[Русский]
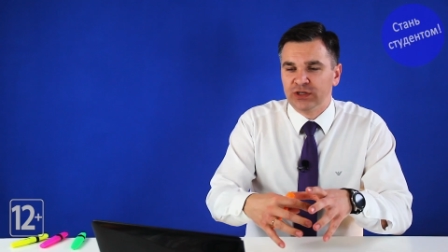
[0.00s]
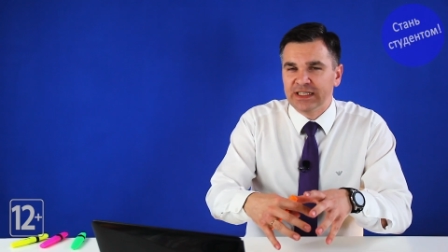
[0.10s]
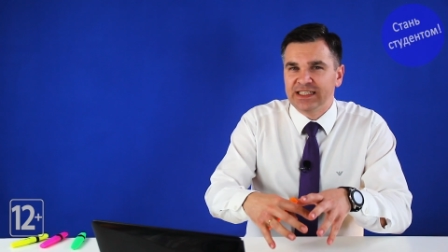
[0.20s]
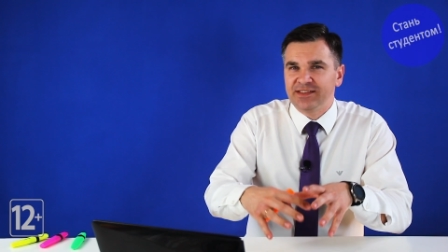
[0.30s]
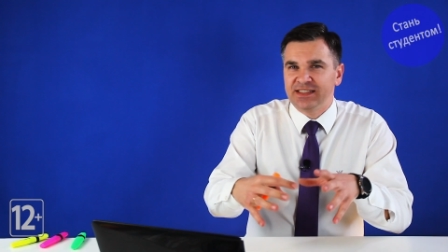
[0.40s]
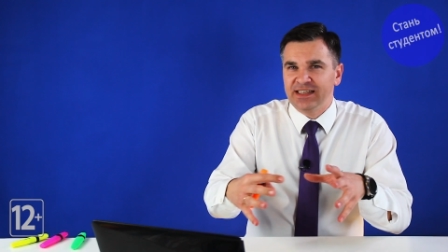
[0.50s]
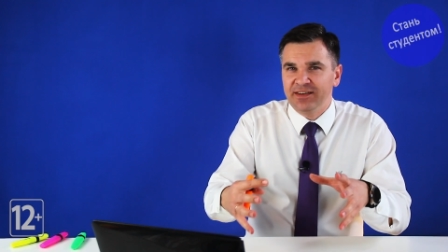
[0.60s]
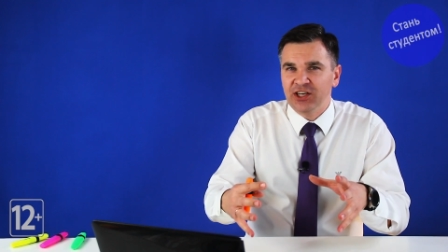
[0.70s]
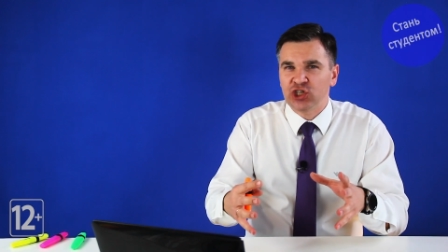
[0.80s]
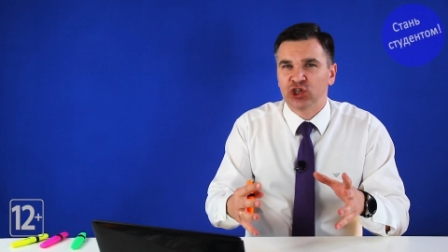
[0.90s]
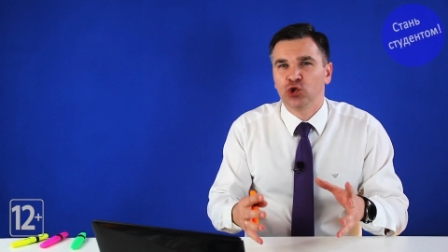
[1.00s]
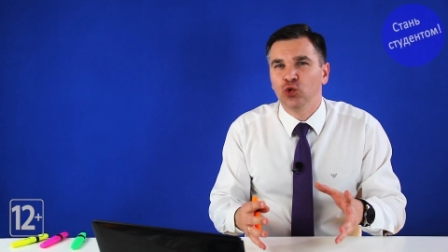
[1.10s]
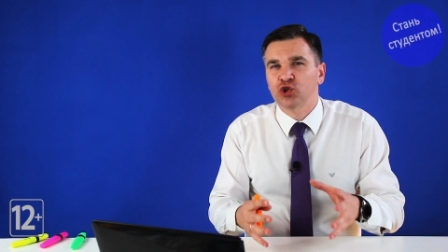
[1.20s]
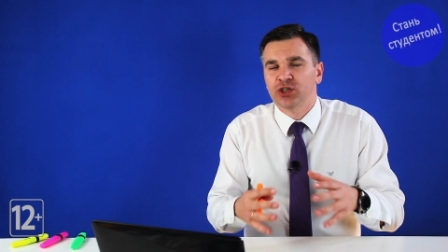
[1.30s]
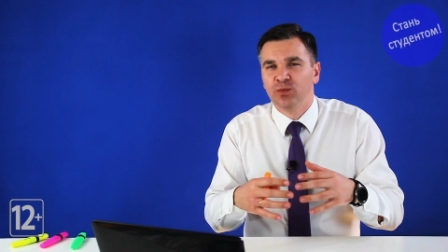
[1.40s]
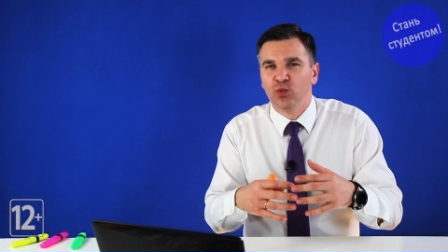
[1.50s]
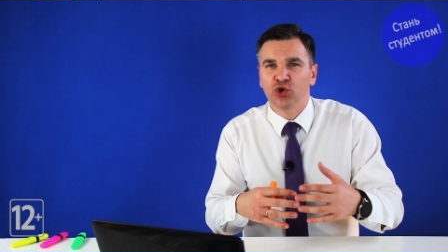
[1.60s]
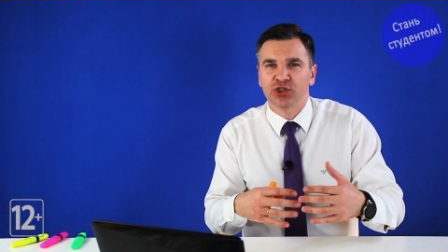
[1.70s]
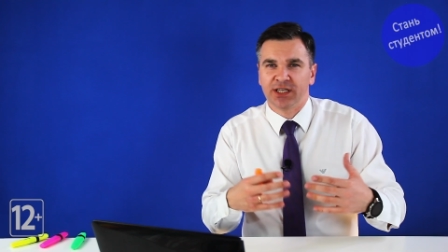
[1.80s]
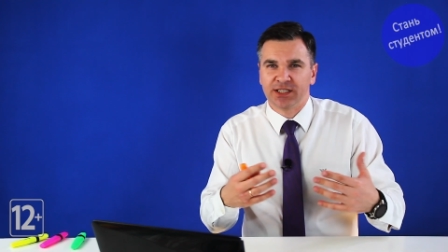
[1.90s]
Вот эти все вещи тоже
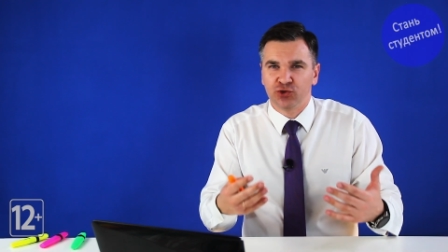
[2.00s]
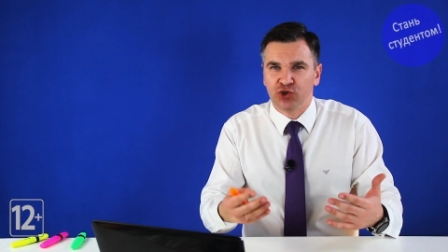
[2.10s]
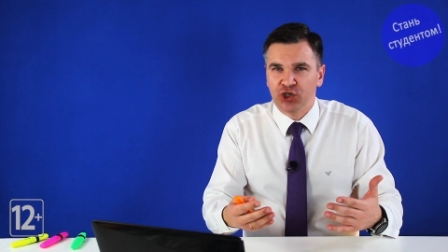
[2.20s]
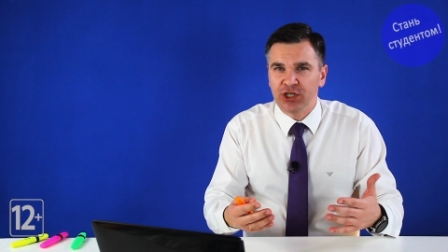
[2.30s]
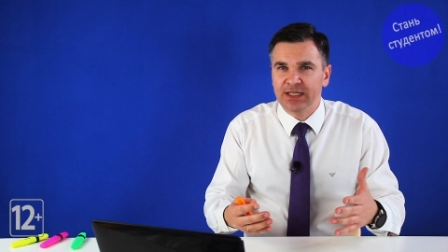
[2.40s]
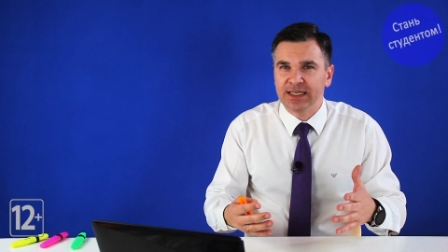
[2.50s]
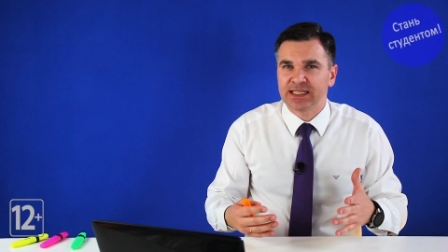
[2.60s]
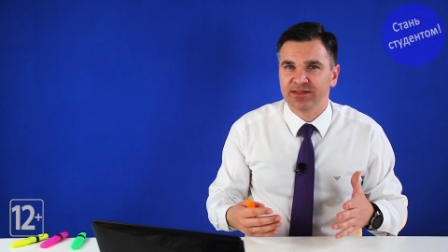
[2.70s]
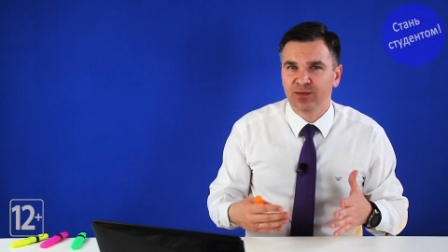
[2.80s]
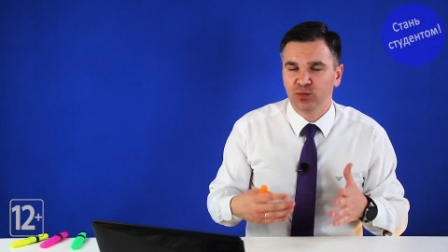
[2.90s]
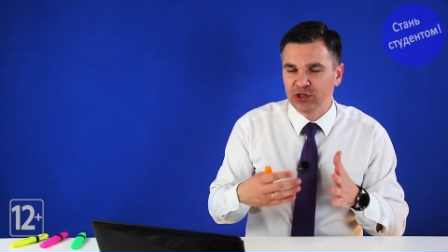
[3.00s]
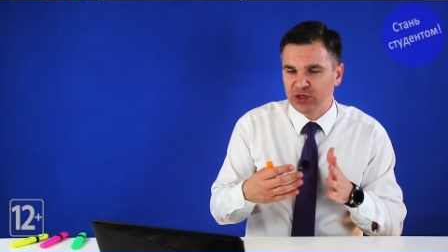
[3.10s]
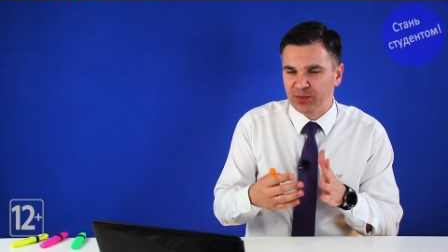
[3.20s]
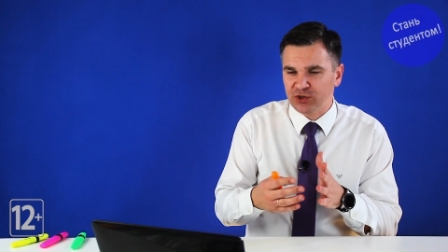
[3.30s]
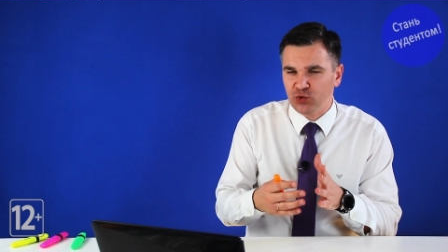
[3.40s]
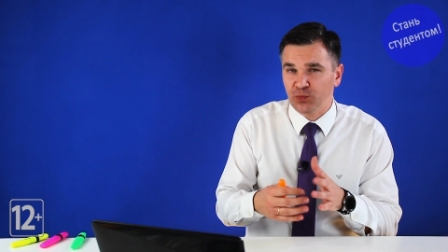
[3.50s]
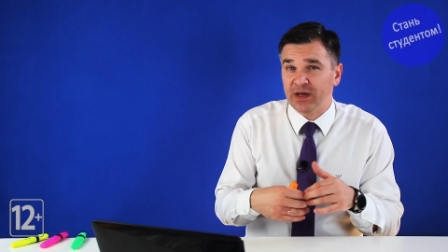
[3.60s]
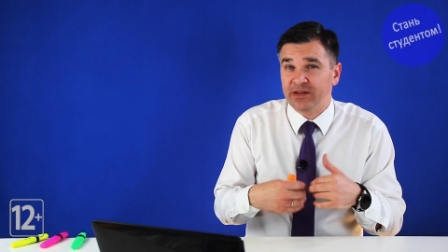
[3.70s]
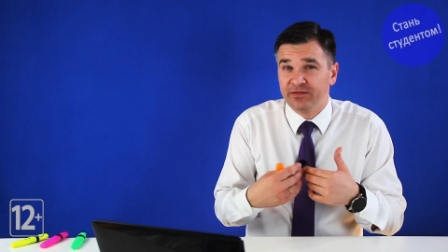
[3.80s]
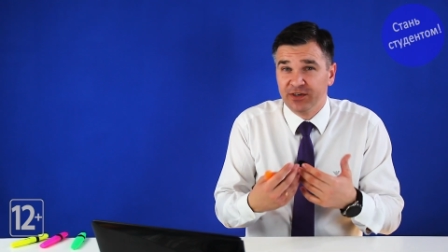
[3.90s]
можно изучить, если вы будете
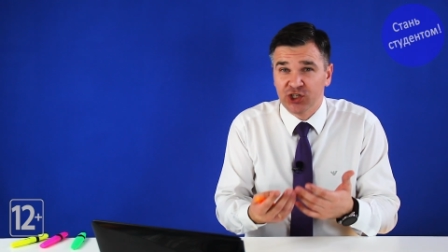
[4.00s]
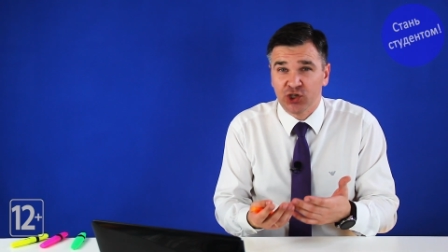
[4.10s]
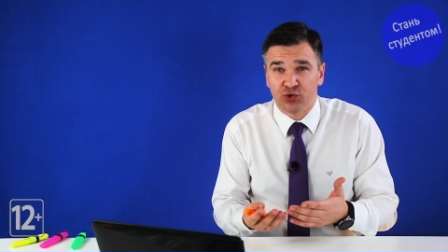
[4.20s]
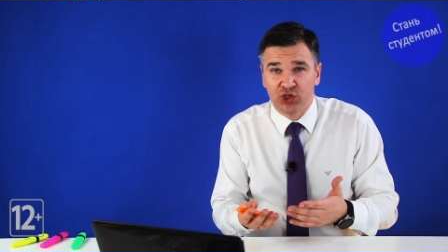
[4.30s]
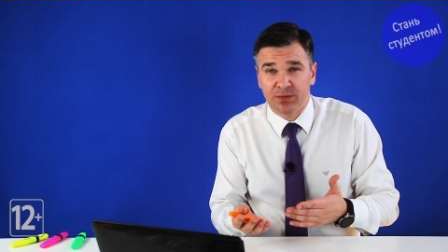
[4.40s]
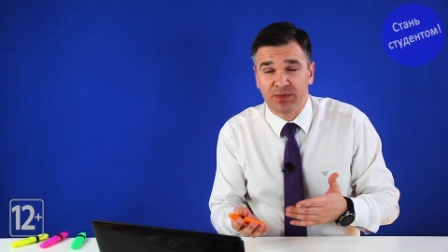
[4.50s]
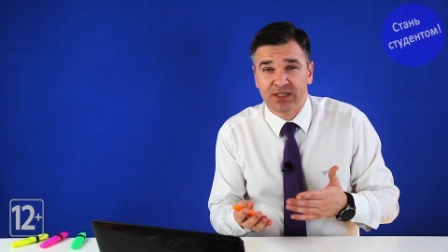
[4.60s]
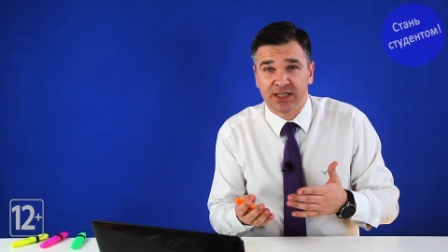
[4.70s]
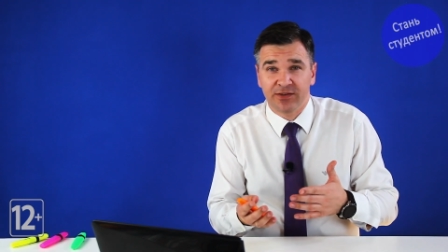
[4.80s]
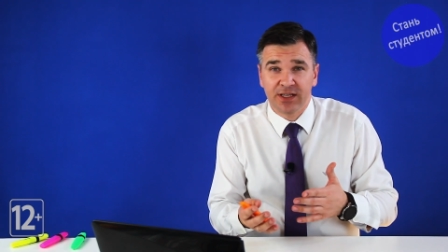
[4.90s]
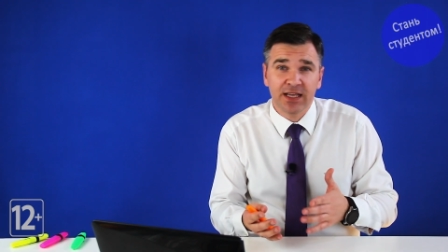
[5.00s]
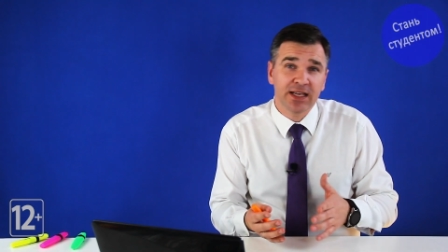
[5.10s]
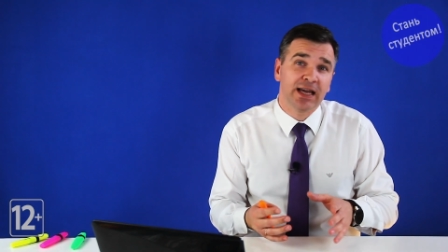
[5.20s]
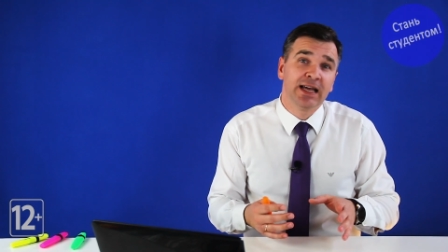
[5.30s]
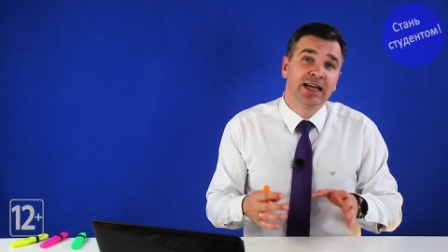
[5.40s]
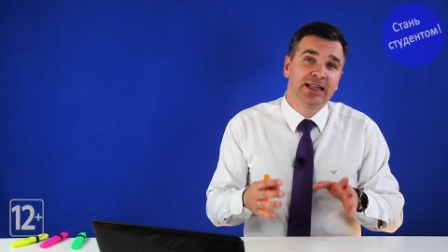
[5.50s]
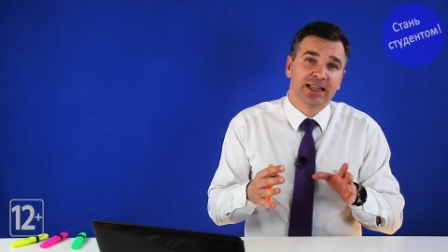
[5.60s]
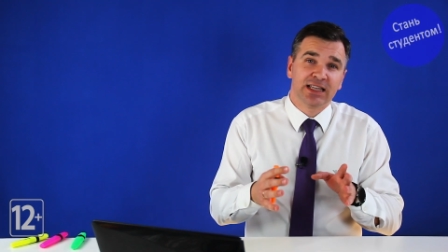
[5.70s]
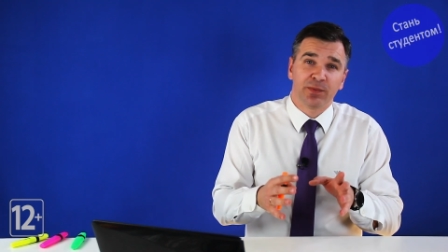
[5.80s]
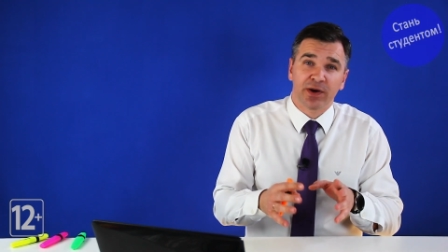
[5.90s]
поступать в высшее учебное заведение
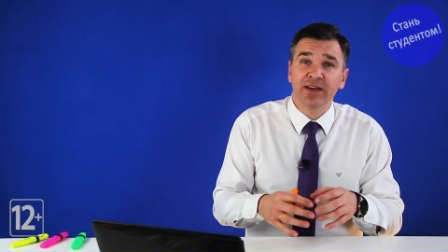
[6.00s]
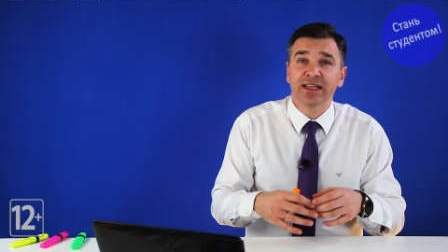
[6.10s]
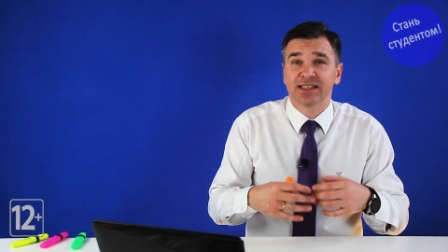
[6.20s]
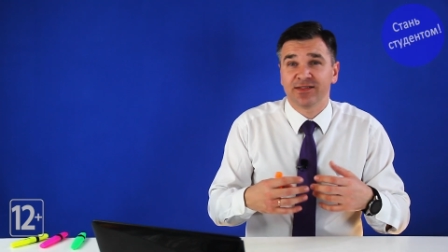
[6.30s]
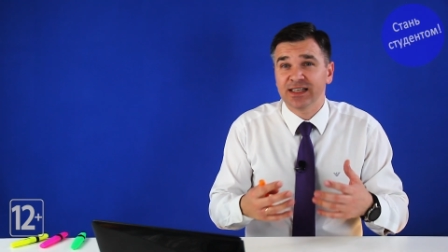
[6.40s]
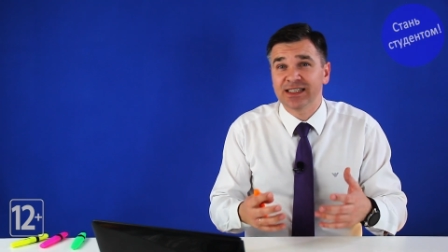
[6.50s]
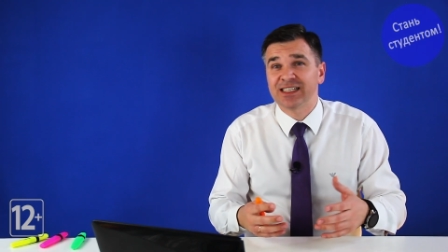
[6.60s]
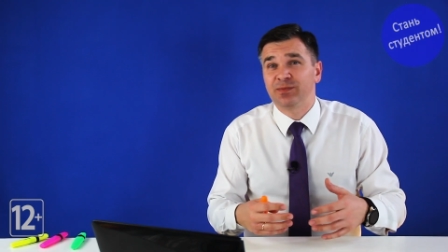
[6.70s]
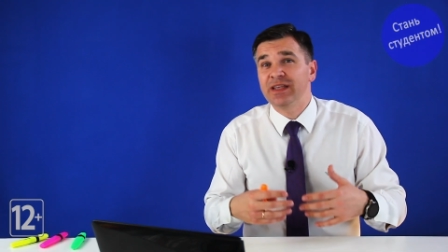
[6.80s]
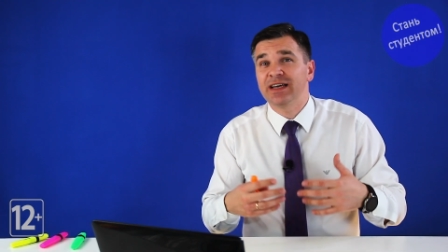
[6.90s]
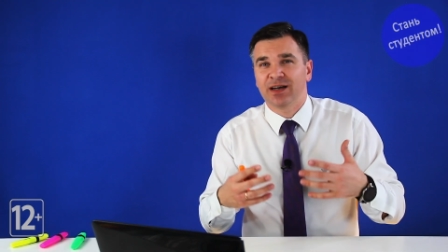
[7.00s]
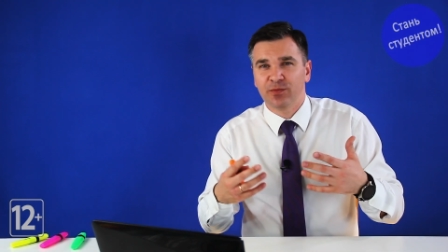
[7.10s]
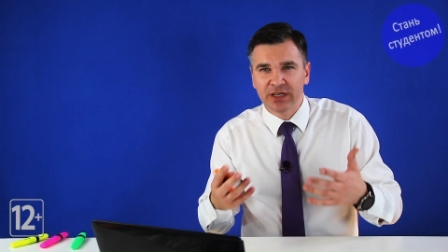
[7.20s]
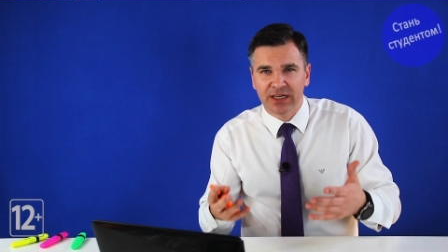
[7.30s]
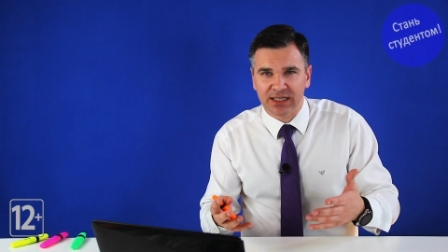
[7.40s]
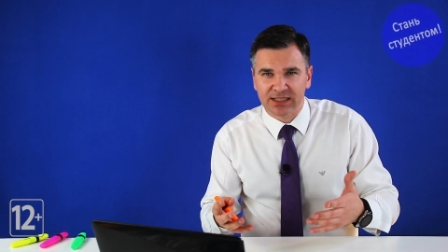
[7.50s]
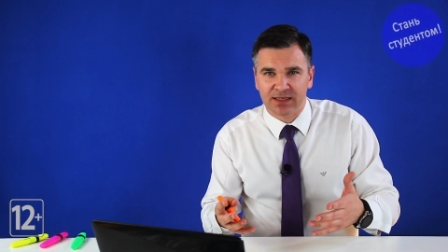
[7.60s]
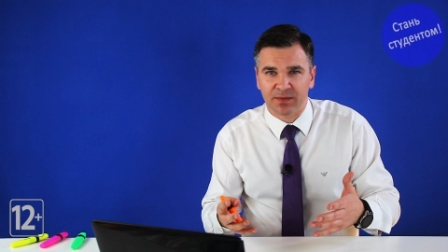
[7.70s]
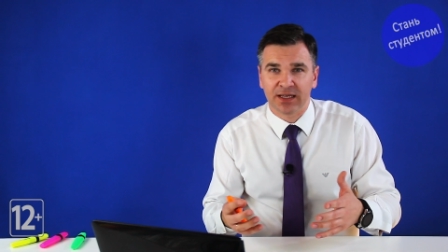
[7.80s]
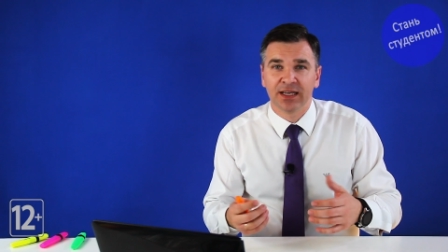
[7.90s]
на направления, связанные с
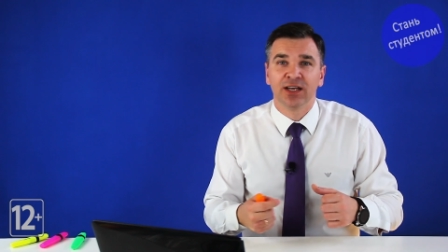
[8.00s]
медиакоммуникациями.